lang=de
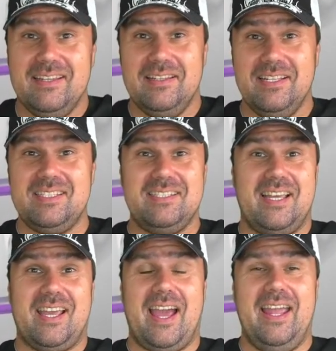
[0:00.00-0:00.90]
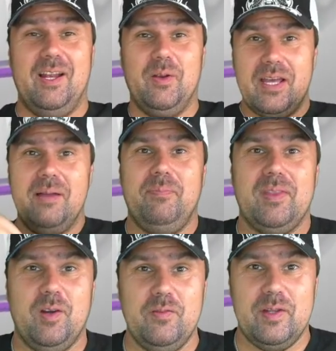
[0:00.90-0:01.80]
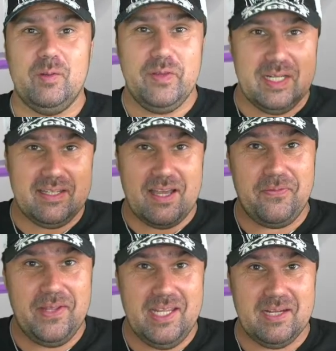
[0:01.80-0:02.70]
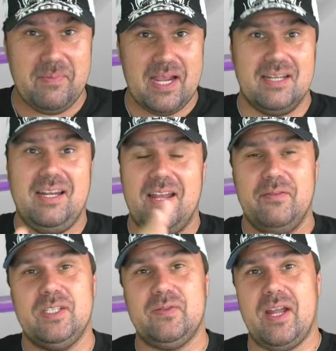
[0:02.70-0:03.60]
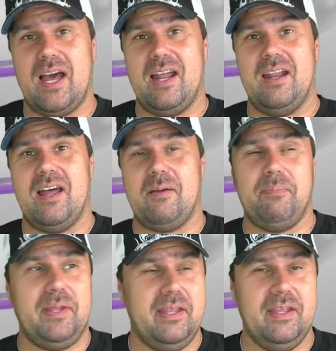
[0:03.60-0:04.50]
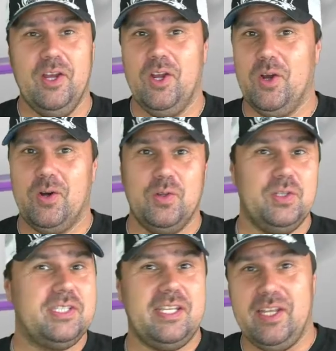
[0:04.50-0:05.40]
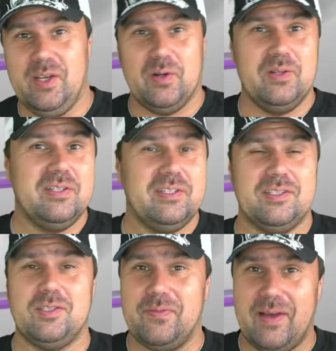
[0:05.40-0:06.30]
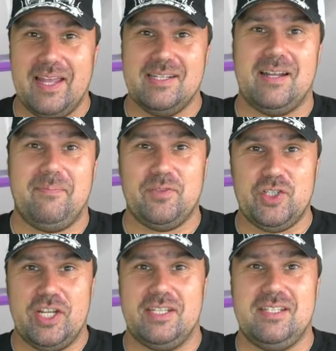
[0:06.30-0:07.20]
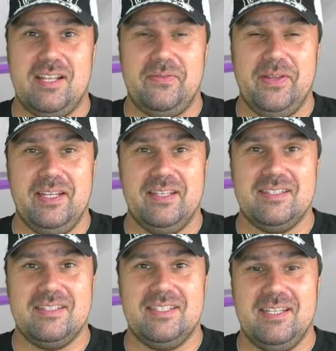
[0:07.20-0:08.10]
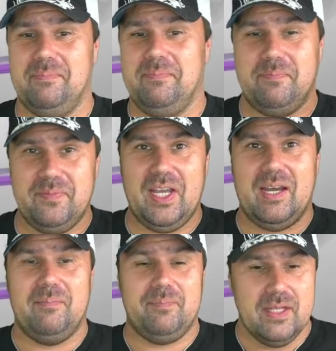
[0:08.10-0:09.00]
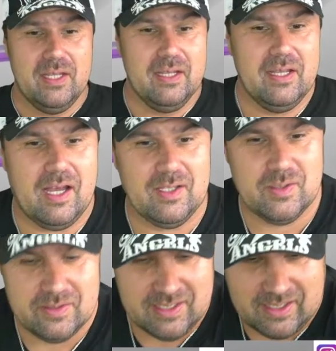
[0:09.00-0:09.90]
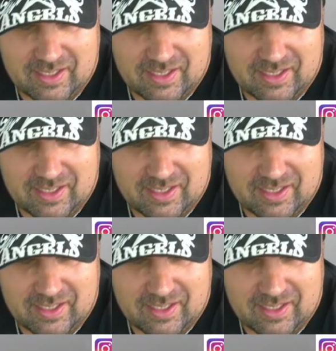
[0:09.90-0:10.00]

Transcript: Das ist ja geil, oder? Und wenn du wirklich Affiliate Marketing lernen willst von A nach B und C und so weiter, Jetset Affiliate System, also sehr geil.